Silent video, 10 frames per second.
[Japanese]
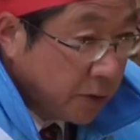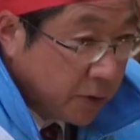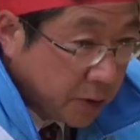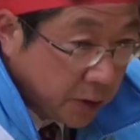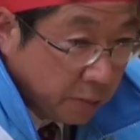万
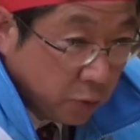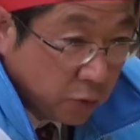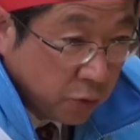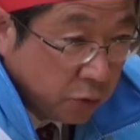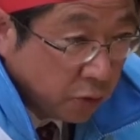2000円
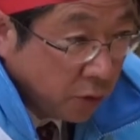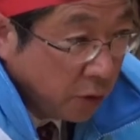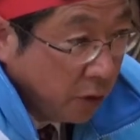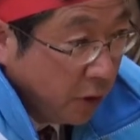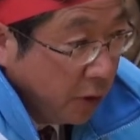もっと言う
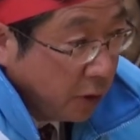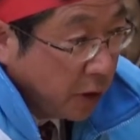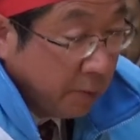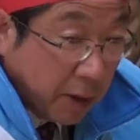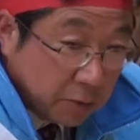と
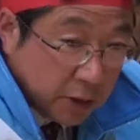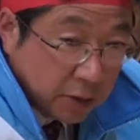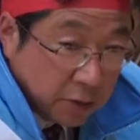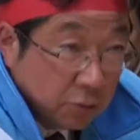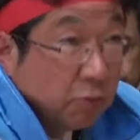手間受けってい